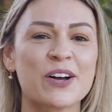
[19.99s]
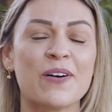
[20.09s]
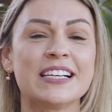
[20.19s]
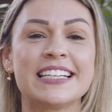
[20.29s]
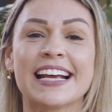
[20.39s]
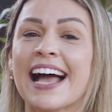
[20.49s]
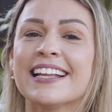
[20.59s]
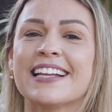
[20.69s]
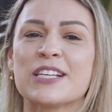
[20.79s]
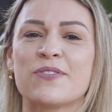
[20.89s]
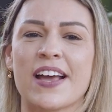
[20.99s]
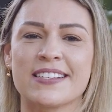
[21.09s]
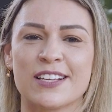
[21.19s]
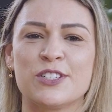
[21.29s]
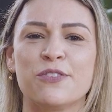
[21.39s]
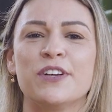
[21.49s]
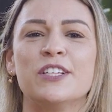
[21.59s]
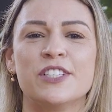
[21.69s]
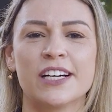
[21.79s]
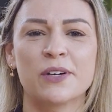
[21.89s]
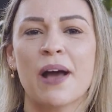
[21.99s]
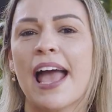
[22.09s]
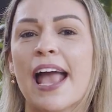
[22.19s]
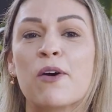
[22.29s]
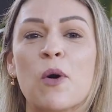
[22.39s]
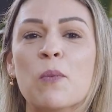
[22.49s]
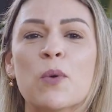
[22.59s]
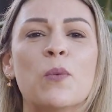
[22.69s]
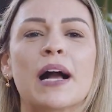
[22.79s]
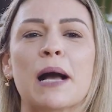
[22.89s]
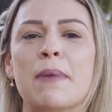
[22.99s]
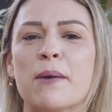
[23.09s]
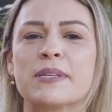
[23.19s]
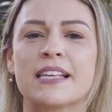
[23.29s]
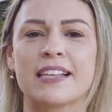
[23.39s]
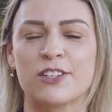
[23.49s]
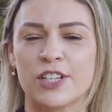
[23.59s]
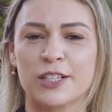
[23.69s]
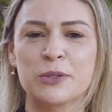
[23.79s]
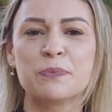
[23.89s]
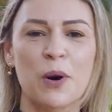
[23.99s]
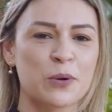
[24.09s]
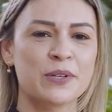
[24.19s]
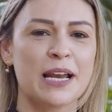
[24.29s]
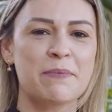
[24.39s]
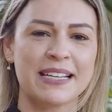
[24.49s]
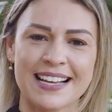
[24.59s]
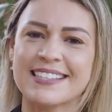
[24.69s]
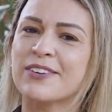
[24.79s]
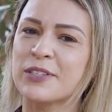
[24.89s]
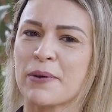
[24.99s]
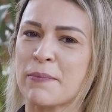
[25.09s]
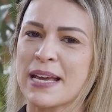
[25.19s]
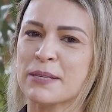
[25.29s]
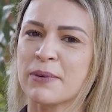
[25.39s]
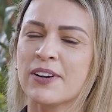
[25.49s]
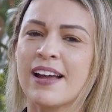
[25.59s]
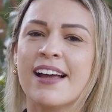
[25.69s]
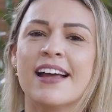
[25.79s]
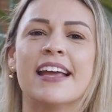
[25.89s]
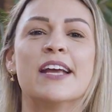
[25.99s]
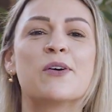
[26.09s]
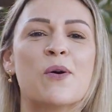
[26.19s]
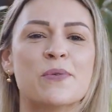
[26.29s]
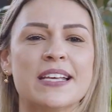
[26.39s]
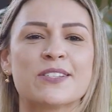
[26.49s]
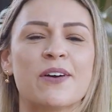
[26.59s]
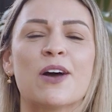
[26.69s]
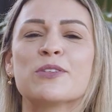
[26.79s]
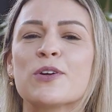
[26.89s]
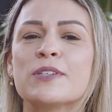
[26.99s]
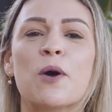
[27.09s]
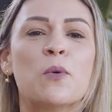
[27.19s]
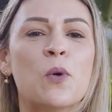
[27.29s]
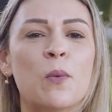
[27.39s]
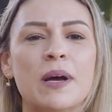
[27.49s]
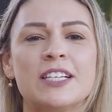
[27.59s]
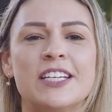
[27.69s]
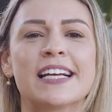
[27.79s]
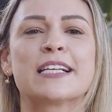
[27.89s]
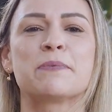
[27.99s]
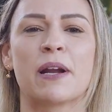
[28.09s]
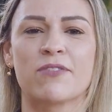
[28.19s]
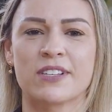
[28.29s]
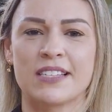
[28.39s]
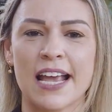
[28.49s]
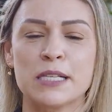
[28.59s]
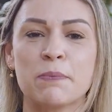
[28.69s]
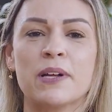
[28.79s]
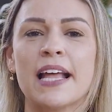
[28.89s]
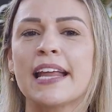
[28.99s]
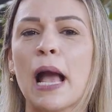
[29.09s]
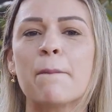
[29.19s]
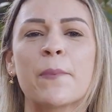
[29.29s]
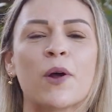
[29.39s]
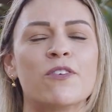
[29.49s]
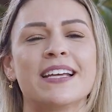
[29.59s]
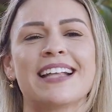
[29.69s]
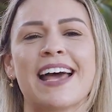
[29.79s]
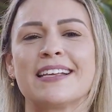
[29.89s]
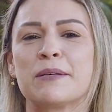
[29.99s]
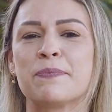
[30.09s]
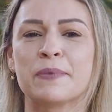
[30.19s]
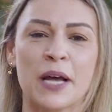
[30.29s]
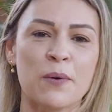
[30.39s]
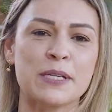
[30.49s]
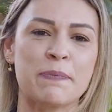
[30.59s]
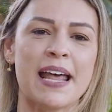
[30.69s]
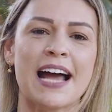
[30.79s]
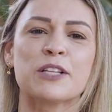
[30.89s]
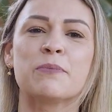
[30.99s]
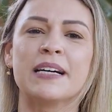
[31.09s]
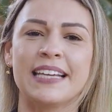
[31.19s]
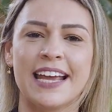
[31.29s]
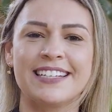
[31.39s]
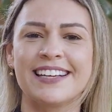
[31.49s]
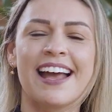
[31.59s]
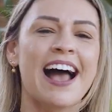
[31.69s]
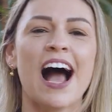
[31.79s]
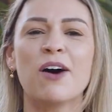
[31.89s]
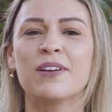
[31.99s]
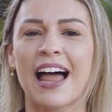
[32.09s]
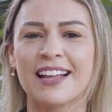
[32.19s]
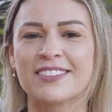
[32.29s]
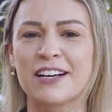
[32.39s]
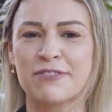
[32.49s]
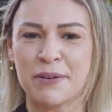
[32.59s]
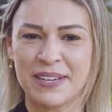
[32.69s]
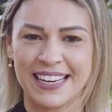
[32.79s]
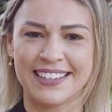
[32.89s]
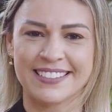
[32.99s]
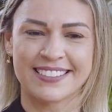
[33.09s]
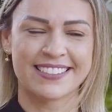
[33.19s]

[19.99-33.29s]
Com a chegada das festas de fim de ano, é comum acabarmos exagerando um pouco na alimentação, não é mesmo? E com isso eu trouxe algumas dicas para vocês poderem aproveitar esse tão esperado banquete ao lado da família.